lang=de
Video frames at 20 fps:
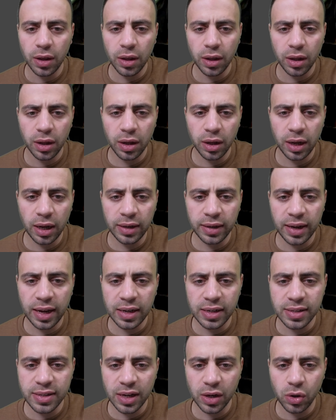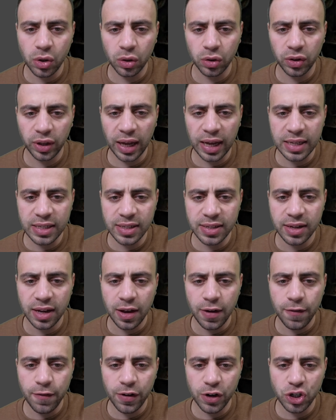äh, an der dieser Kontrast
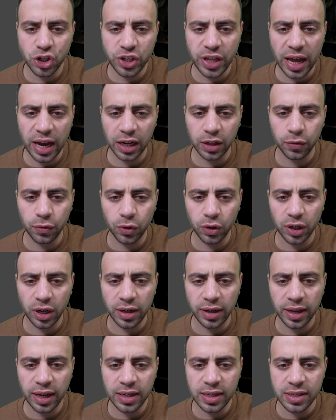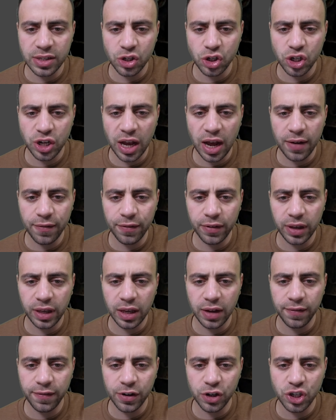verstärkt wird, an der diese Schärfe
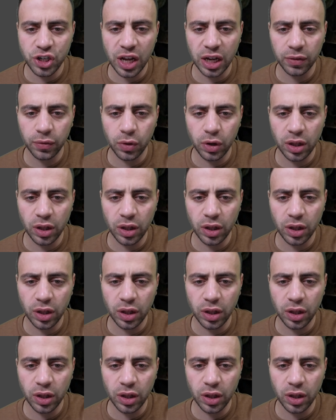hier verstärkt wird.